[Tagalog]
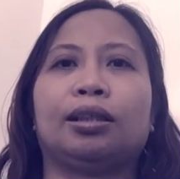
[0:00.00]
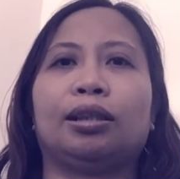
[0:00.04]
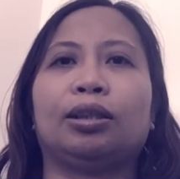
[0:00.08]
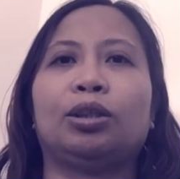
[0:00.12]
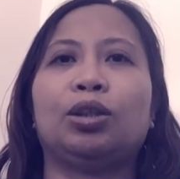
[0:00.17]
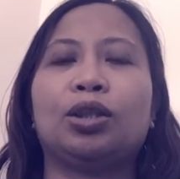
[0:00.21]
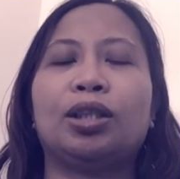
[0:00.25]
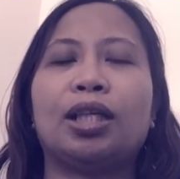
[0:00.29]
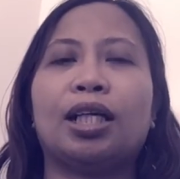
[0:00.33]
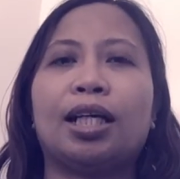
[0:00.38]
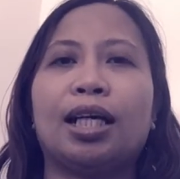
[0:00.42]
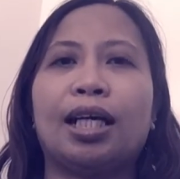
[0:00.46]

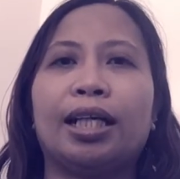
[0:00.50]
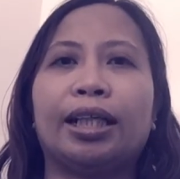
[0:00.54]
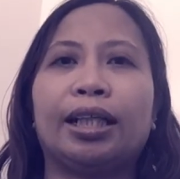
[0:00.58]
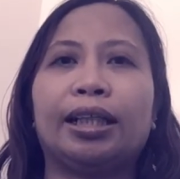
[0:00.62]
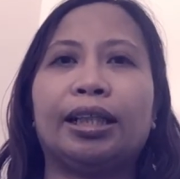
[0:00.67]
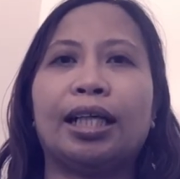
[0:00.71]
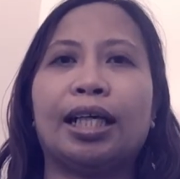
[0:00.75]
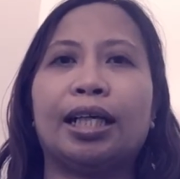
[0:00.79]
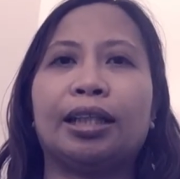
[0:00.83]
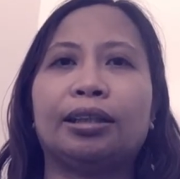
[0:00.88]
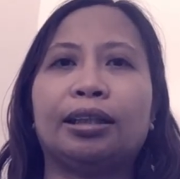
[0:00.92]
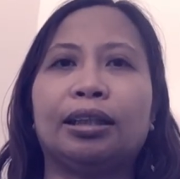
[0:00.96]
yun ang
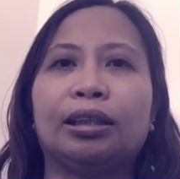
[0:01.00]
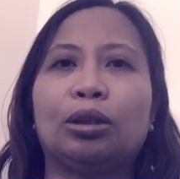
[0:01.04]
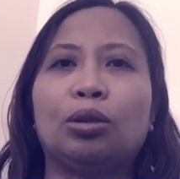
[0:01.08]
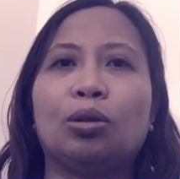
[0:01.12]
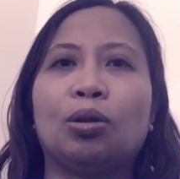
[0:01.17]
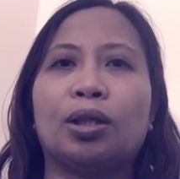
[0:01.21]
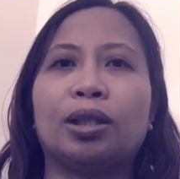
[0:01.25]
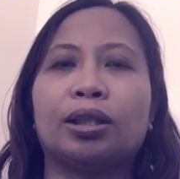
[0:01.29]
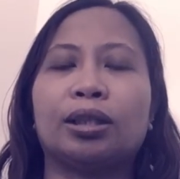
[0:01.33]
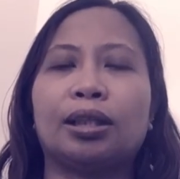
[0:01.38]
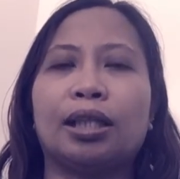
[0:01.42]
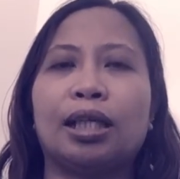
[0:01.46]
kagandahan dito
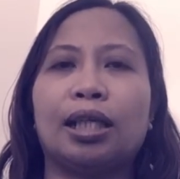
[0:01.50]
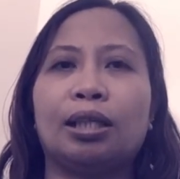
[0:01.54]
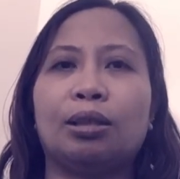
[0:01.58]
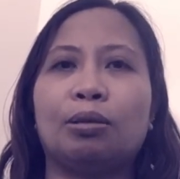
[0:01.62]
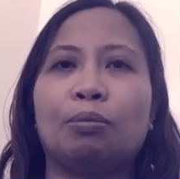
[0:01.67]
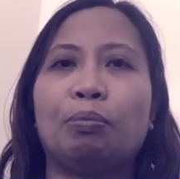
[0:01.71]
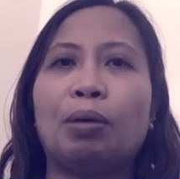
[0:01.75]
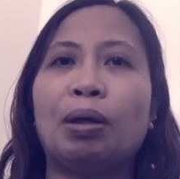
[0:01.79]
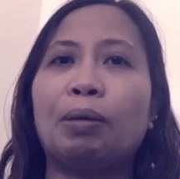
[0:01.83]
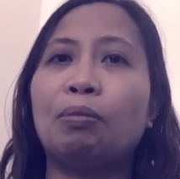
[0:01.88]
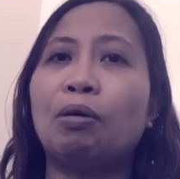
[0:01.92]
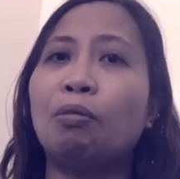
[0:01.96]
kasi
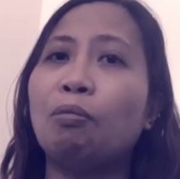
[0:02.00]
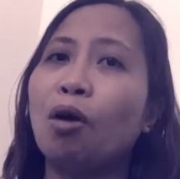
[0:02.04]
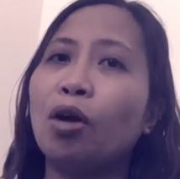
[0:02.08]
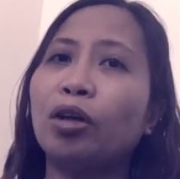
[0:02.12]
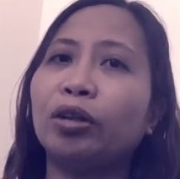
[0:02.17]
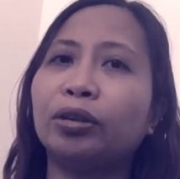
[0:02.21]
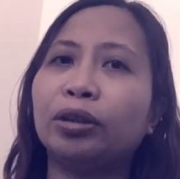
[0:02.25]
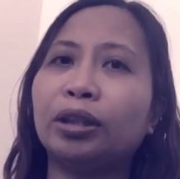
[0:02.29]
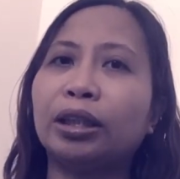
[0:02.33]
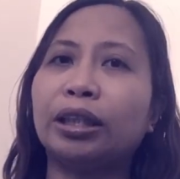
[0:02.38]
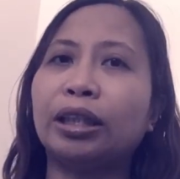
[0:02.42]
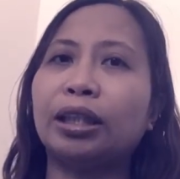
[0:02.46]
yung
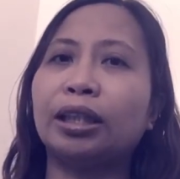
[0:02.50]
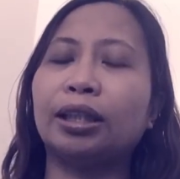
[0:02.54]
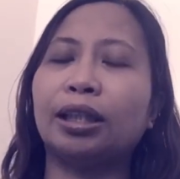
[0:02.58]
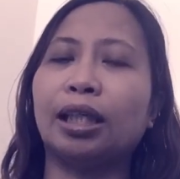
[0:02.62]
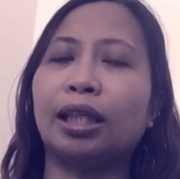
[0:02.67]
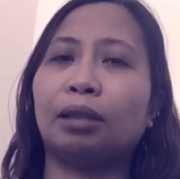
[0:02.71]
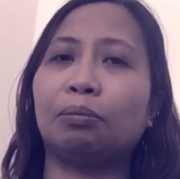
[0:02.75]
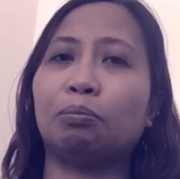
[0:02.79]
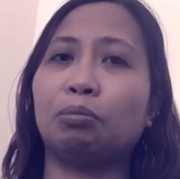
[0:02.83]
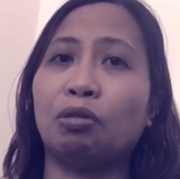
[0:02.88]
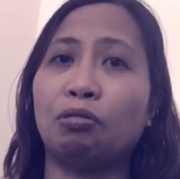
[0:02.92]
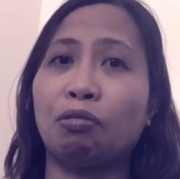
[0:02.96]
pagbo-volunteering,
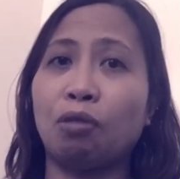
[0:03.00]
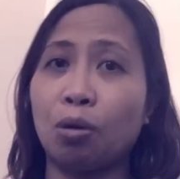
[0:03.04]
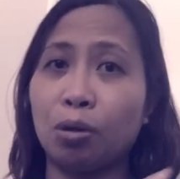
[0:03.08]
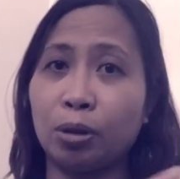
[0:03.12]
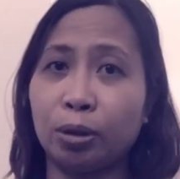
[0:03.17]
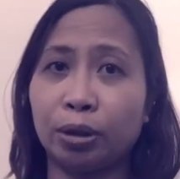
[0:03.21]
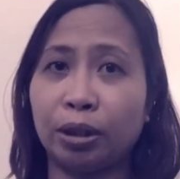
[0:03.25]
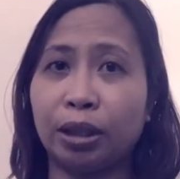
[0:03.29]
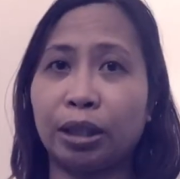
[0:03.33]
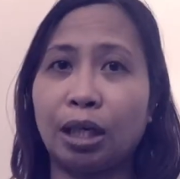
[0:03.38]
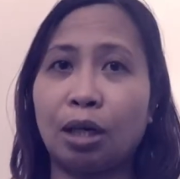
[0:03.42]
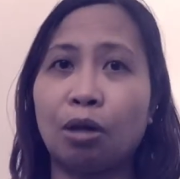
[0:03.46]

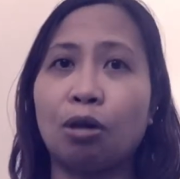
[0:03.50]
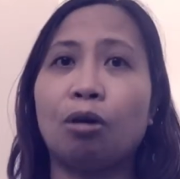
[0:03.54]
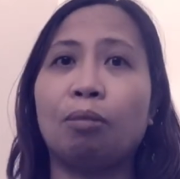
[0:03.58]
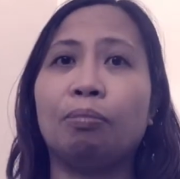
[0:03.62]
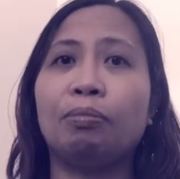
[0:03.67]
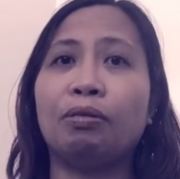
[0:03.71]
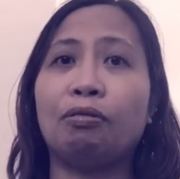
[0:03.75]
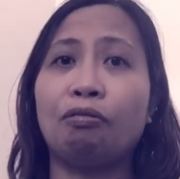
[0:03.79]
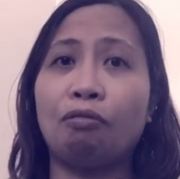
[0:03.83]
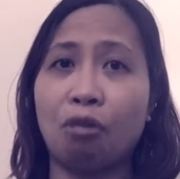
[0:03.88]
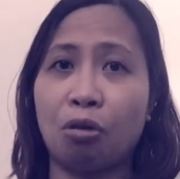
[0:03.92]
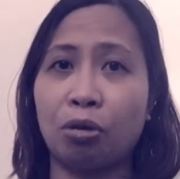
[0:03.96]
nagbo-volunteer ako
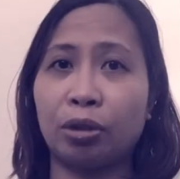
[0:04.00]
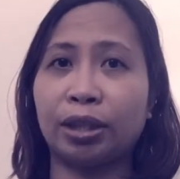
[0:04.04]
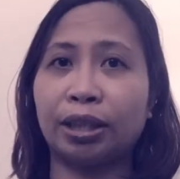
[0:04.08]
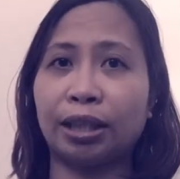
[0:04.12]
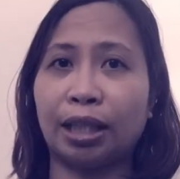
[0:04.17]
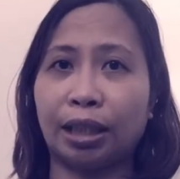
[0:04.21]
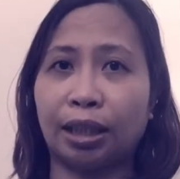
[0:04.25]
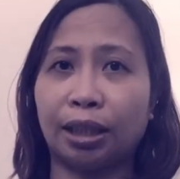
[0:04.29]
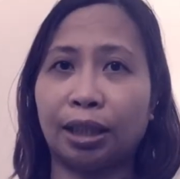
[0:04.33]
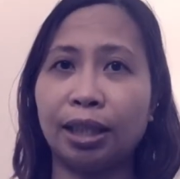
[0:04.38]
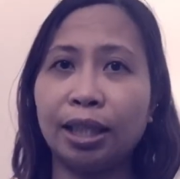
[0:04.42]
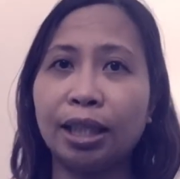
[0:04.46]
before sa
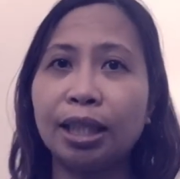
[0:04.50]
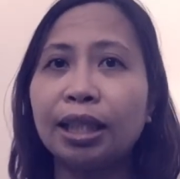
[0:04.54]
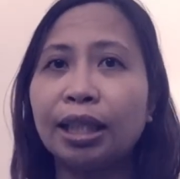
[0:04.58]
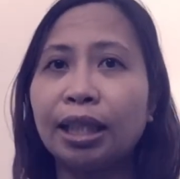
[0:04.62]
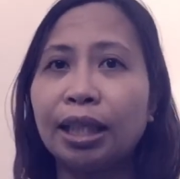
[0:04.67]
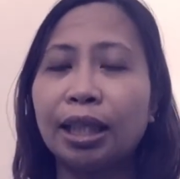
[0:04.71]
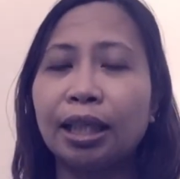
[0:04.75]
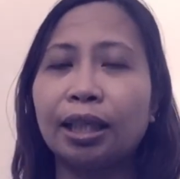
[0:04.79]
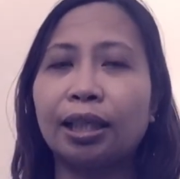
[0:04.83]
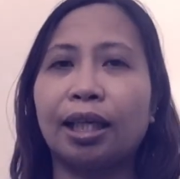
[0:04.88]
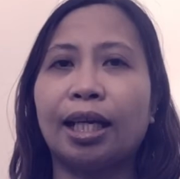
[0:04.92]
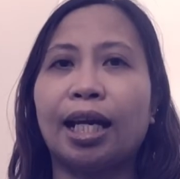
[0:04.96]

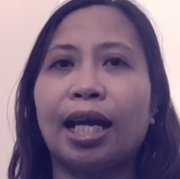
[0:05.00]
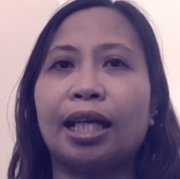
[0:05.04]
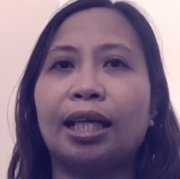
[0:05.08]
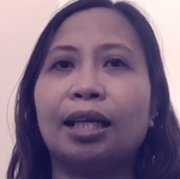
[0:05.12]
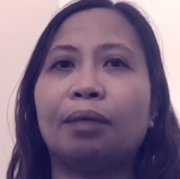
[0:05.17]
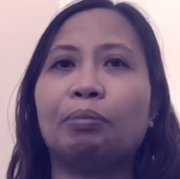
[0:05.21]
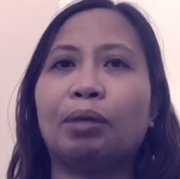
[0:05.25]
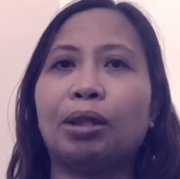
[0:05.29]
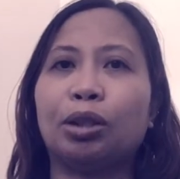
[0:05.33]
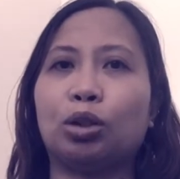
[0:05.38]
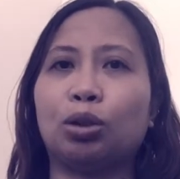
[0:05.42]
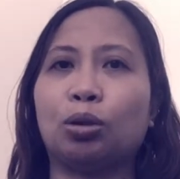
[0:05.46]
clinic, kaya
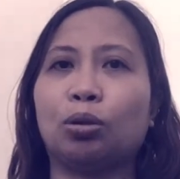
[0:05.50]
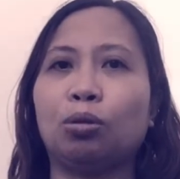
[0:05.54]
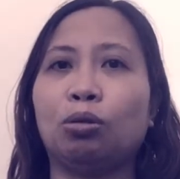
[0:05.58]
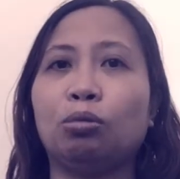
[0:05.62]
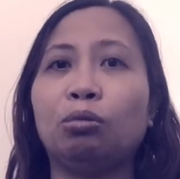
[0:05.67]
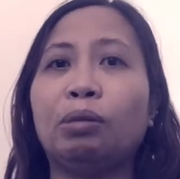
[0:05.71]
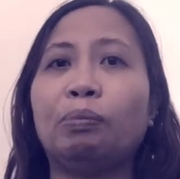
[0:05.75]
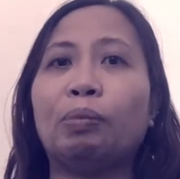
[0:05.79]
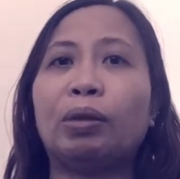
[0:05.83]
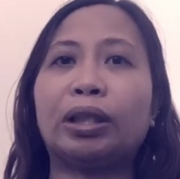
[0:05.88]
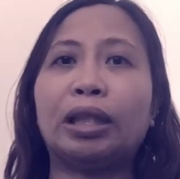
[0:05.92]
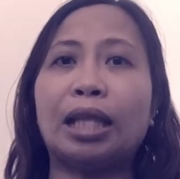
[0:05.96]
lang medyo
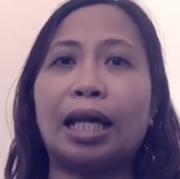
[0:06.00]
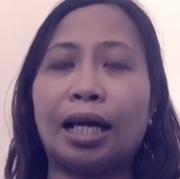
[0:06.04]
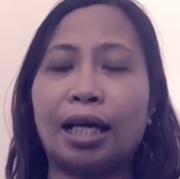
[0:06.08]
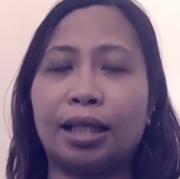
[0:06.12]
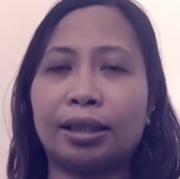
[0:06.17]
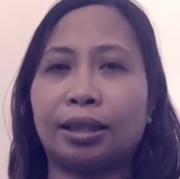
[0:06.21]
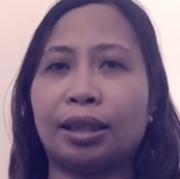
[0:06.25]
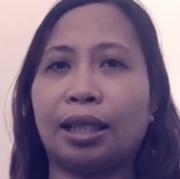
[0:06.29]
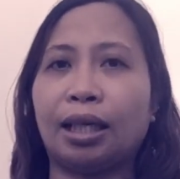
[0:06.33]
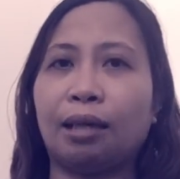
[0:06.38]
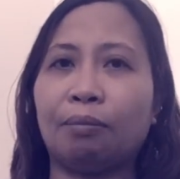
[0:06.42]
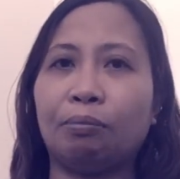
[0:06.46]
lumipat na
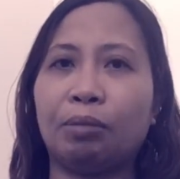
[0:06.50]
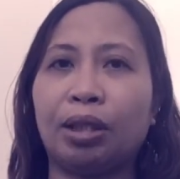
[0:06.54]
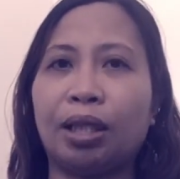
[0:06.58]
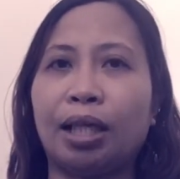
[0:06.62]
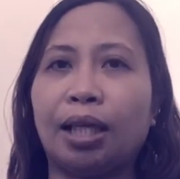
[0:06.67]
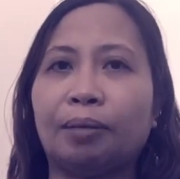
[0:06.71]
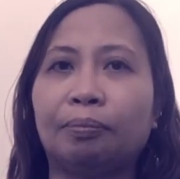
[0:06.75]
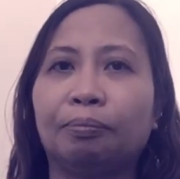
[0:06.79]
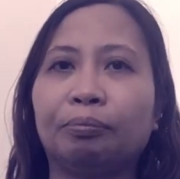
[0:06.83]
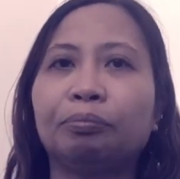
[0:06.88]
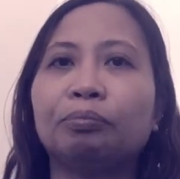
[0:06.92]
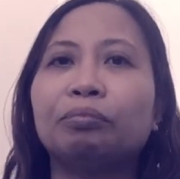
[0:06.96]
kasi kami
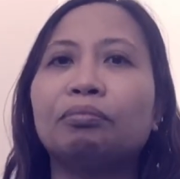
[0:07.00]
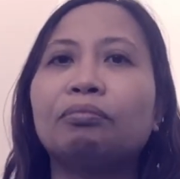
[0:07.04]
ng